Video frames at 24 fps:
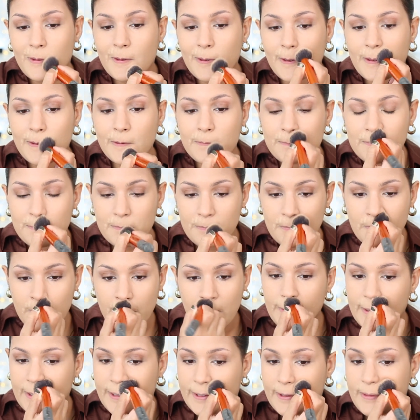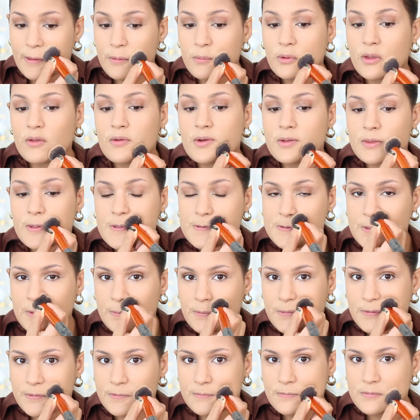en el área de cuidados
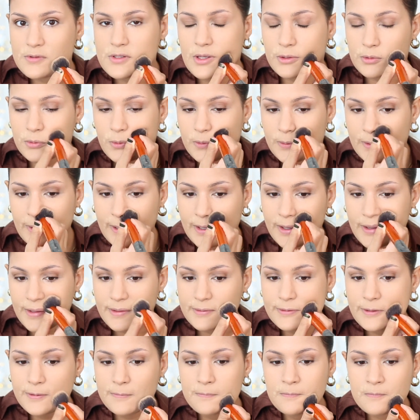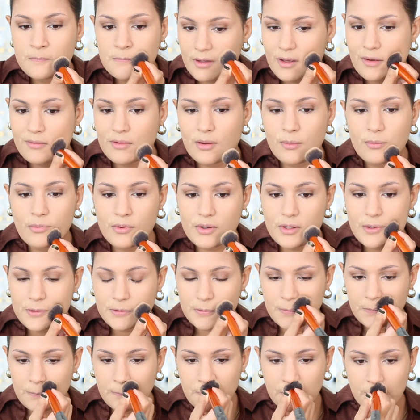intensivos. O sea, toda la gente que había
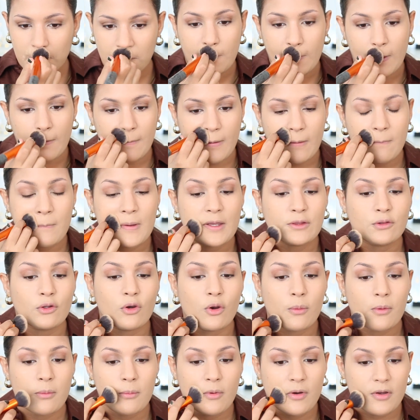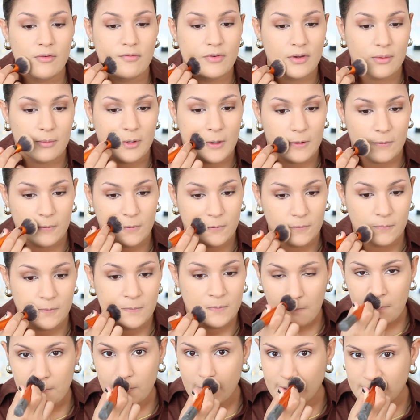muerto la habían visto los mismos enfermeros,
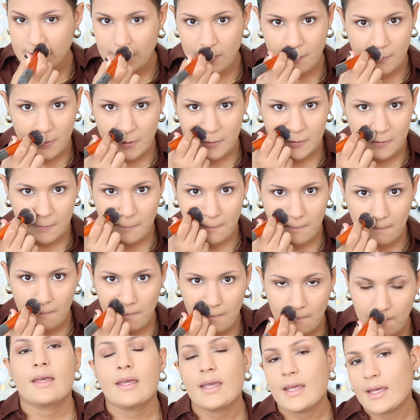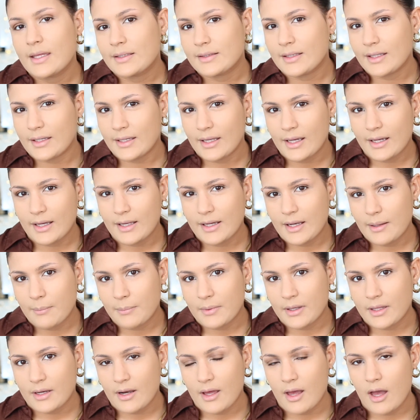básicamente. Y tenían en la
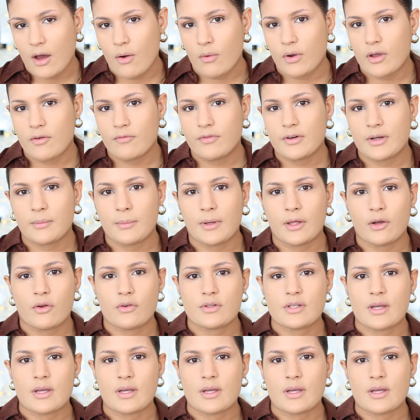mira a un enfermero